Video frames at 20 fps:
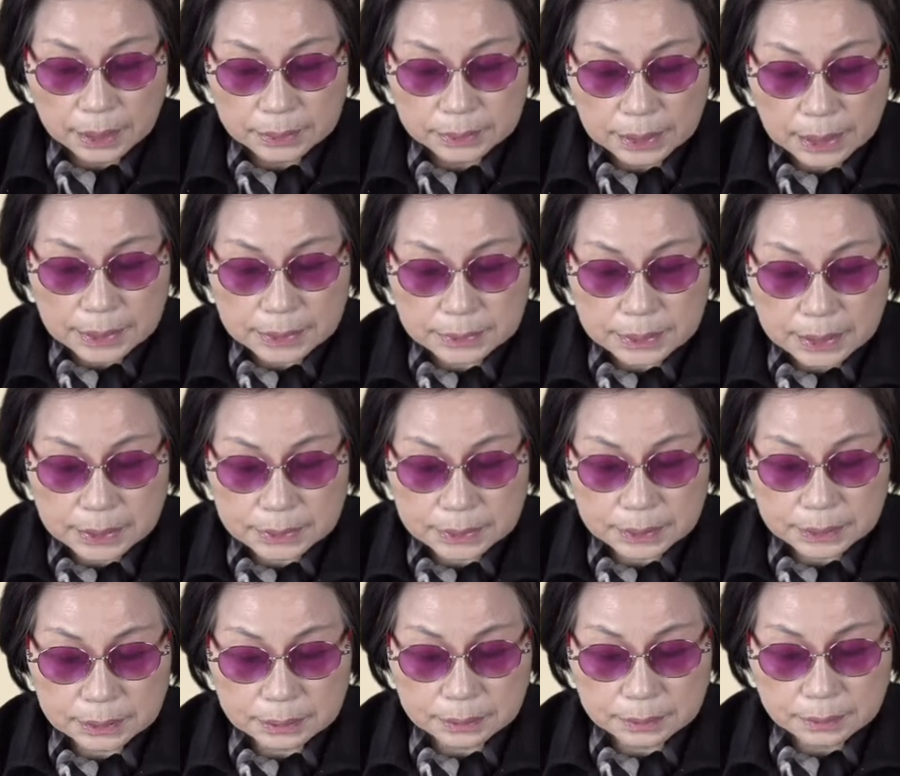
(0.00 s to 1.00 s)
나
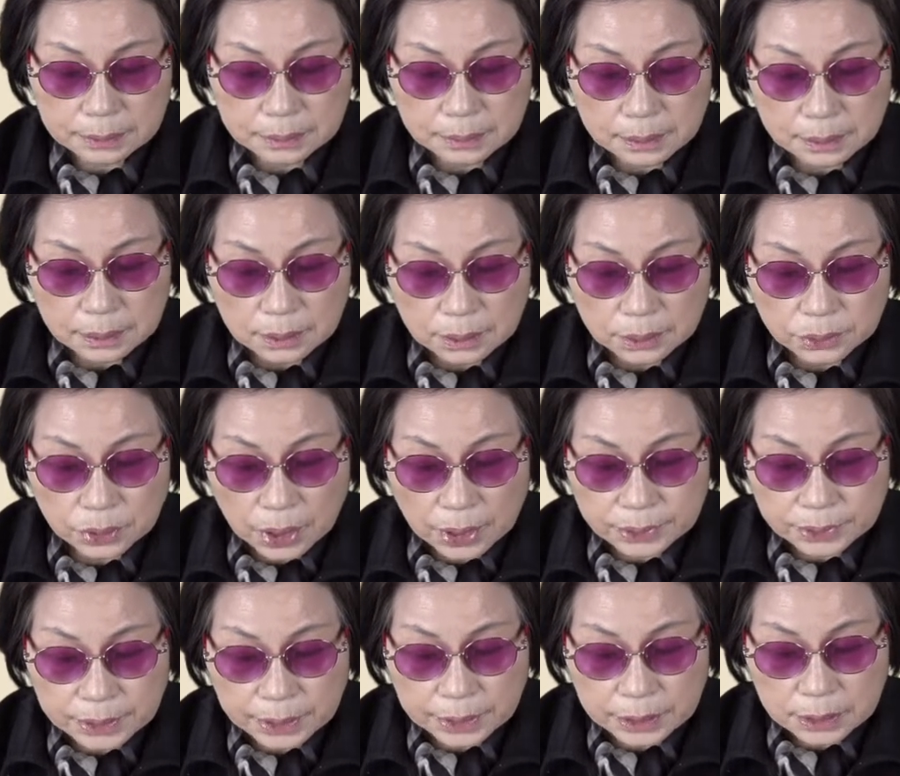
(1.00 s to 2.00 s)
대신
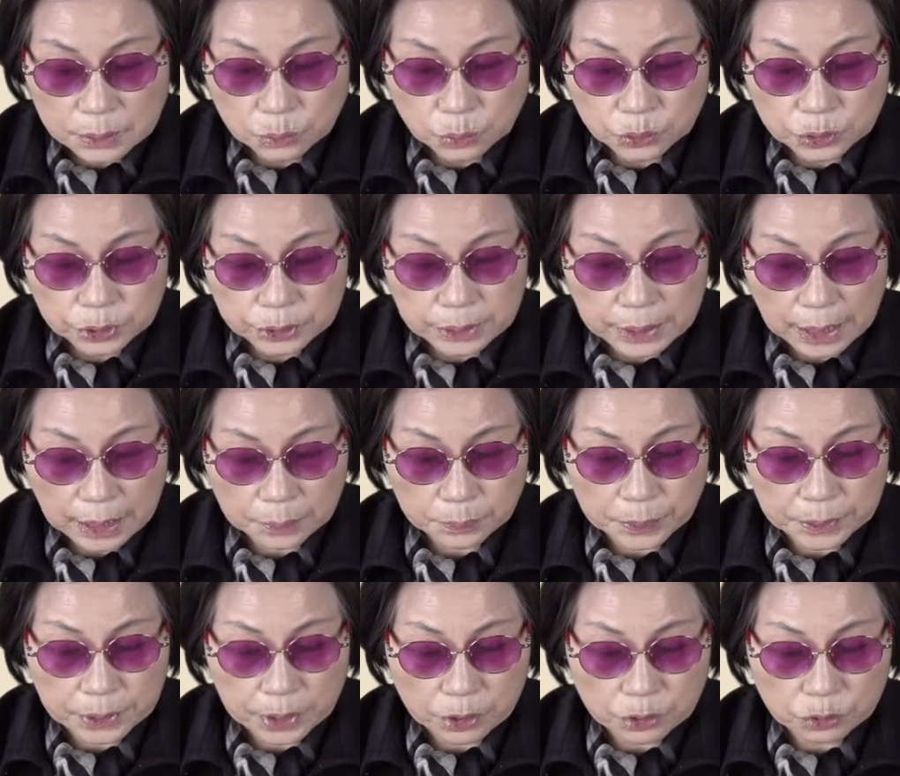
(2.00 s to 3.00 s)
나한테 이모들이
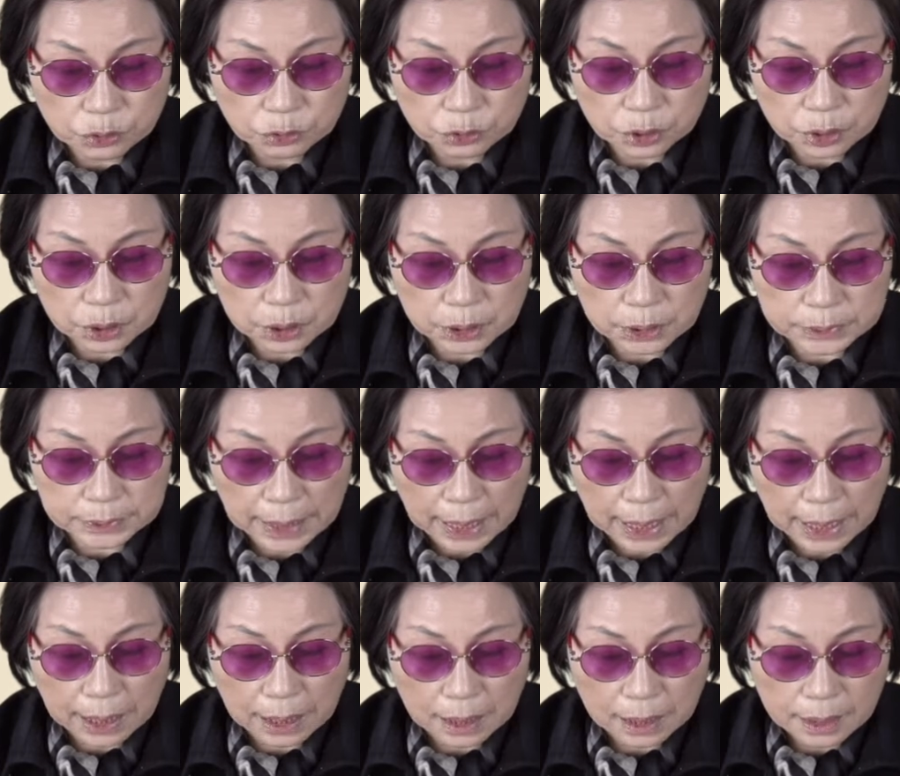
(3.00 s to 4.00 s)
학배되어준 거 그거
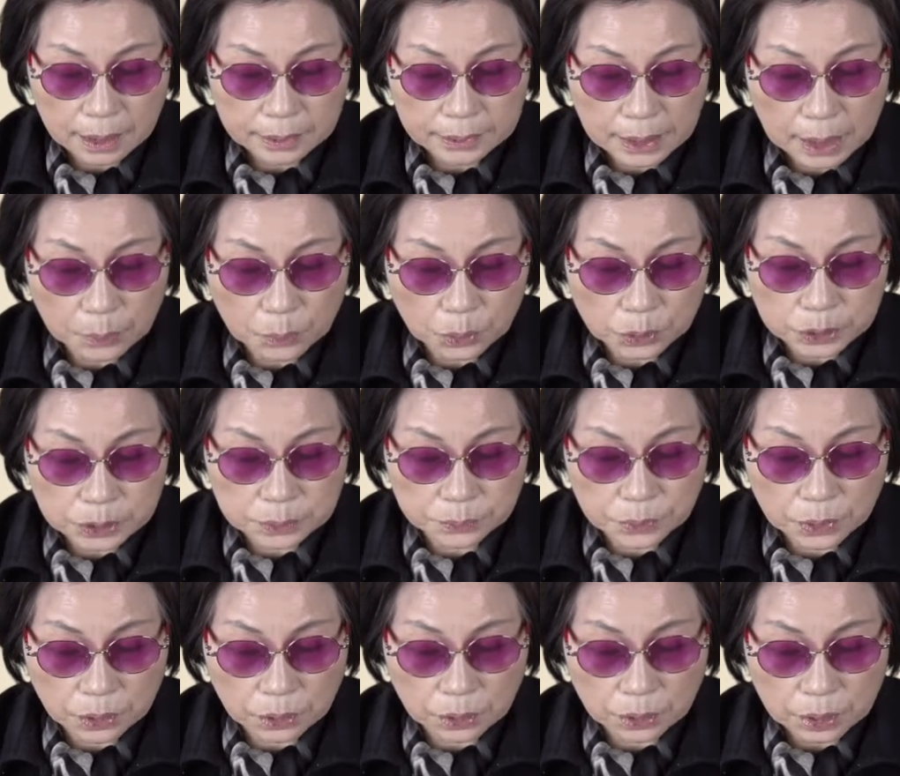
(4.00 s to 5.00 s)
다 내
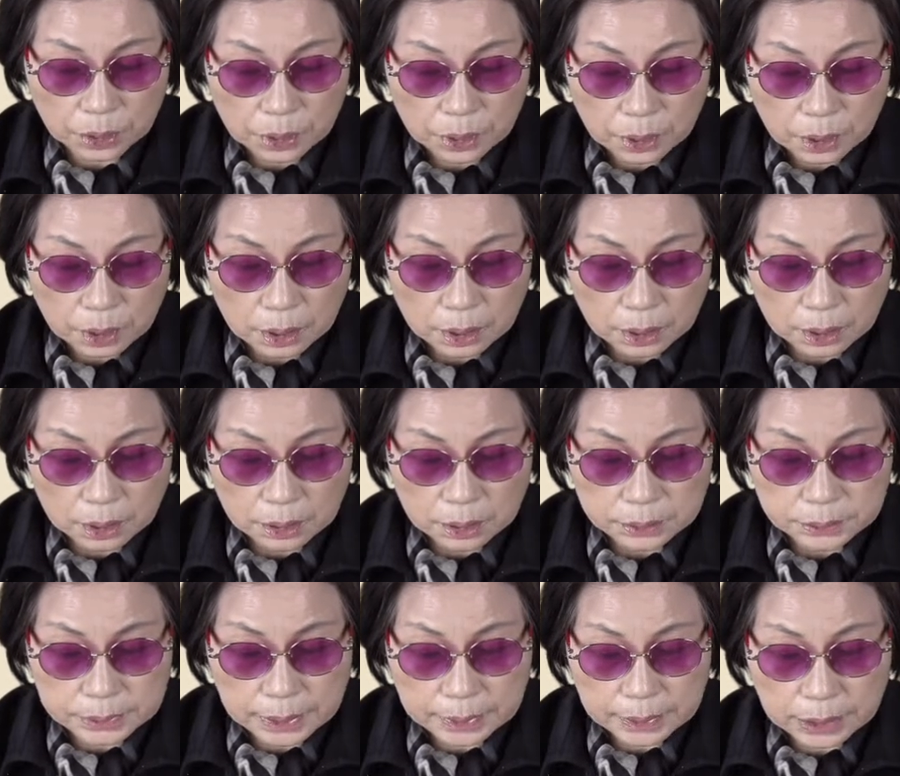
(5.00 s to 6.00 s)
몫이며 어,
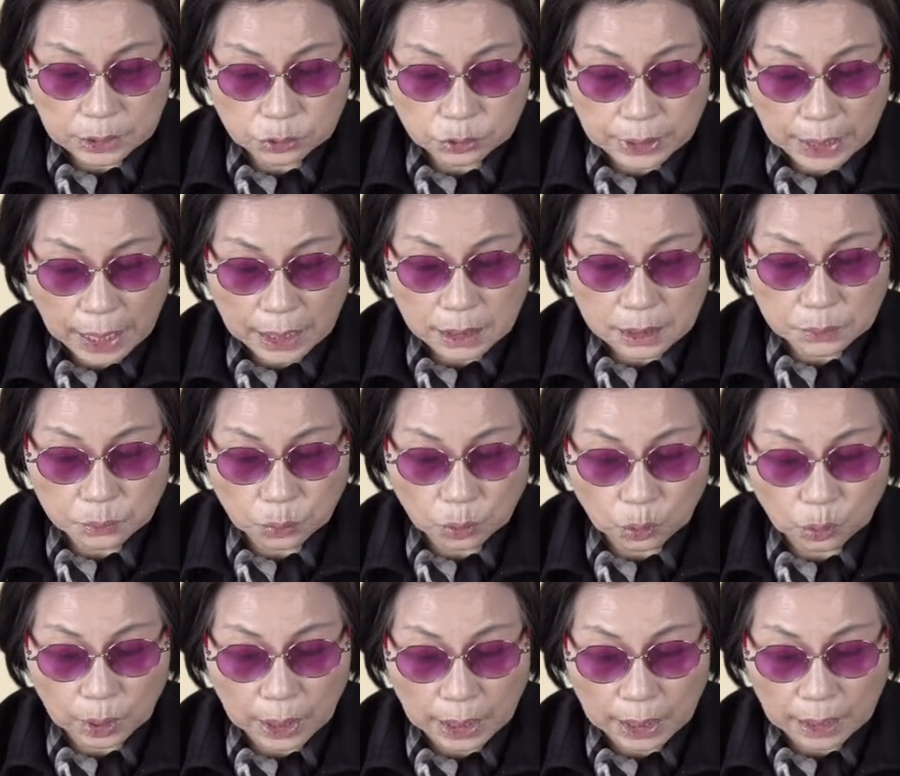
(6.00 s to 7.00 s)
제대로 대학을
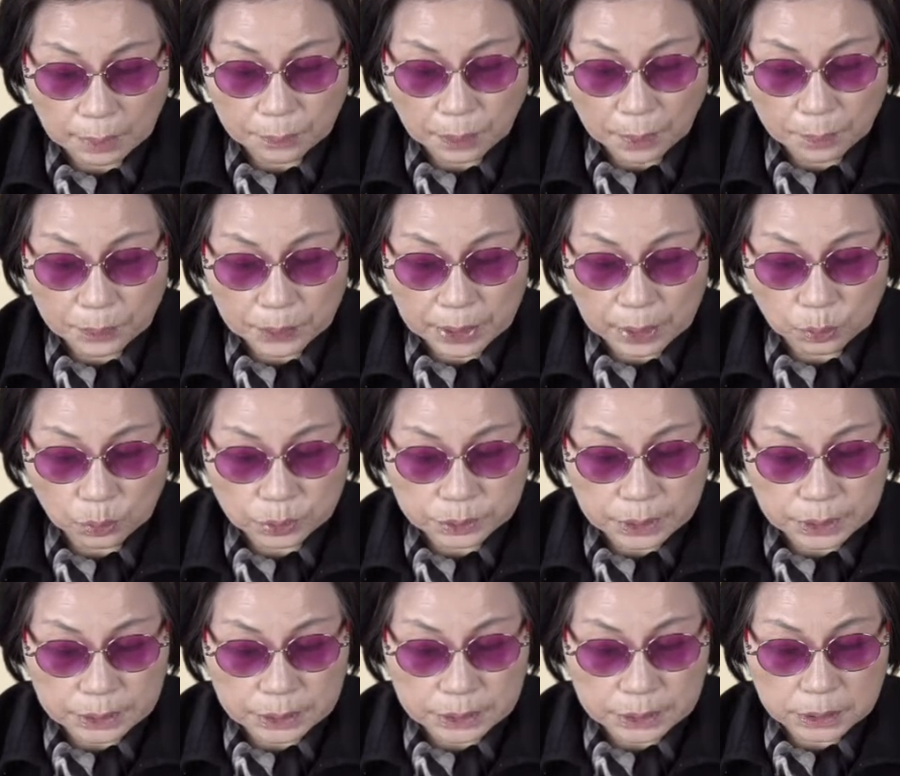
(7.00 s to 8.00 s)
못가 반변한
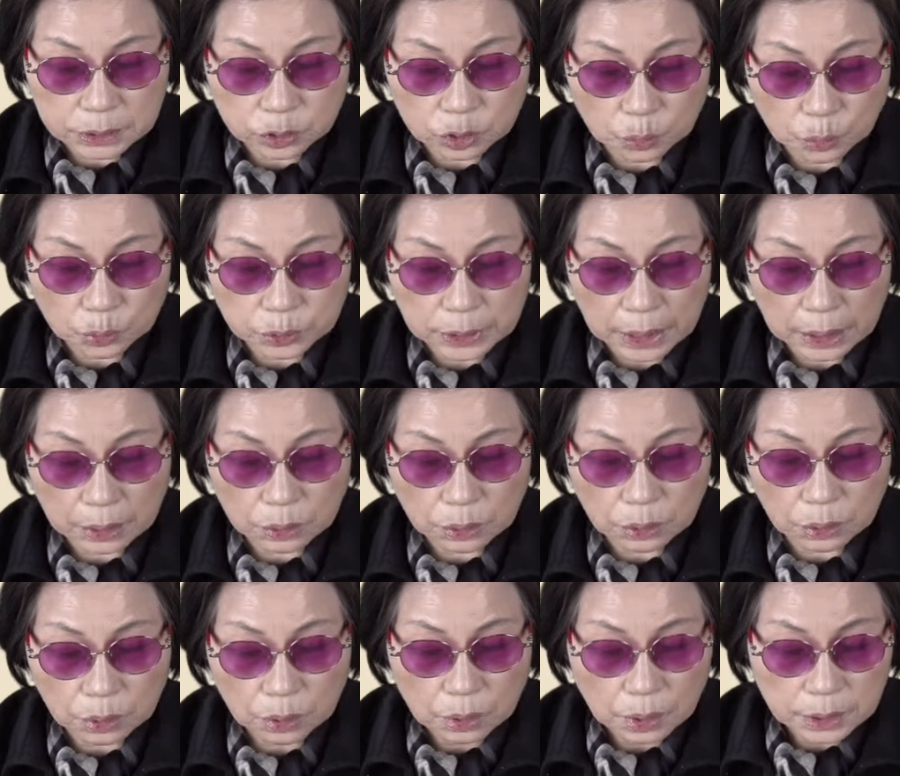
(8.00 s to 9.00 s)
곳에 취직도
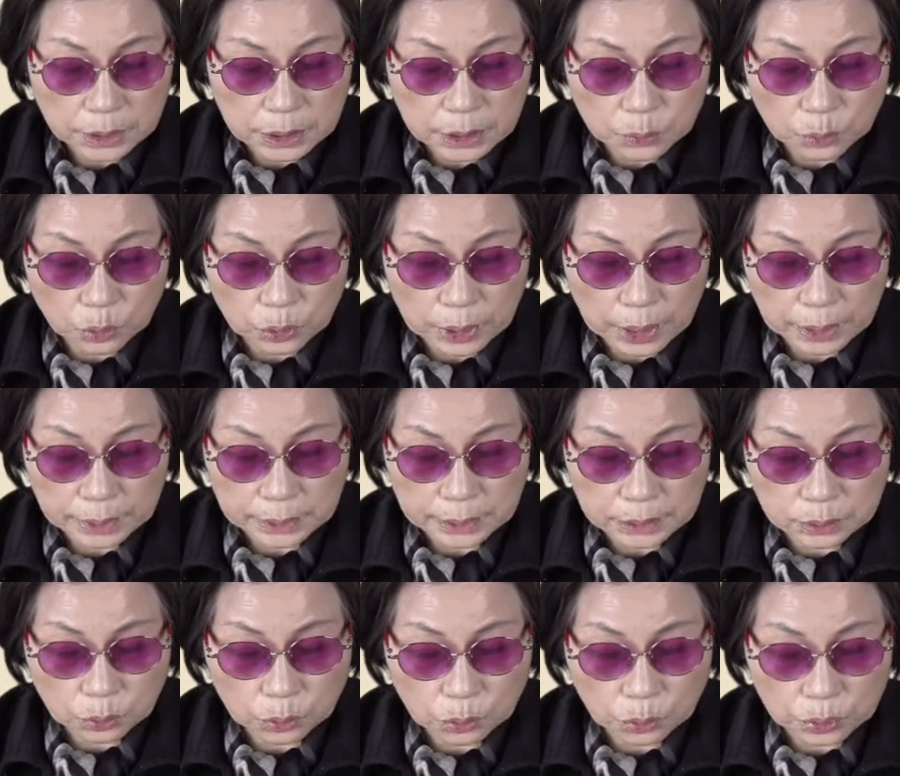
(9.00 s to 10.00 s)
못하고 이 모양
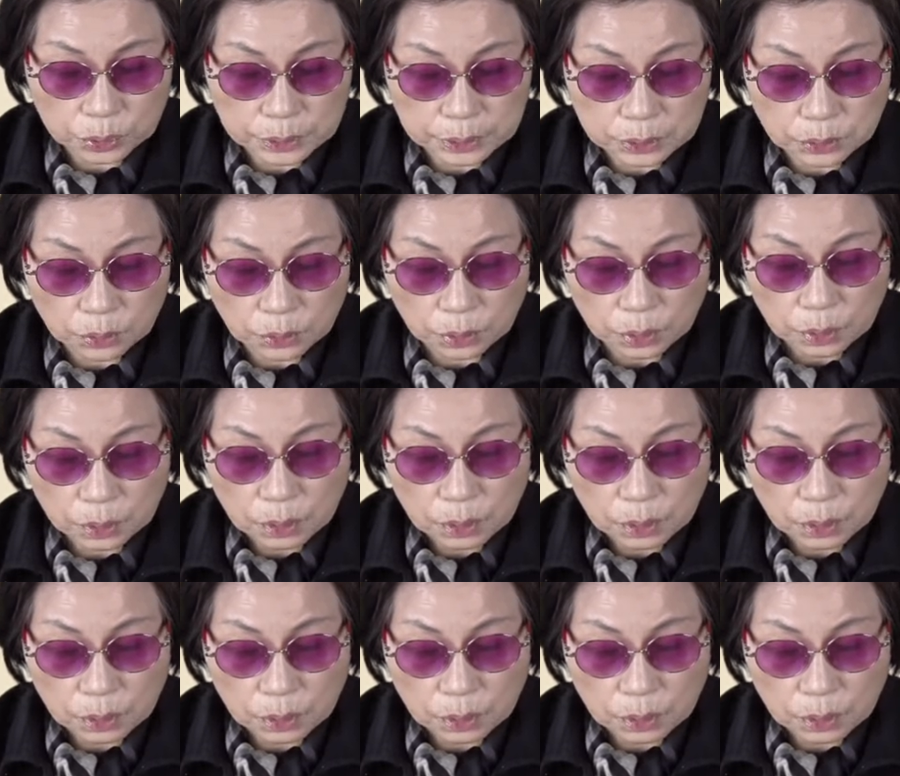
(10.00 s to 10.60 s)
이 꼴이고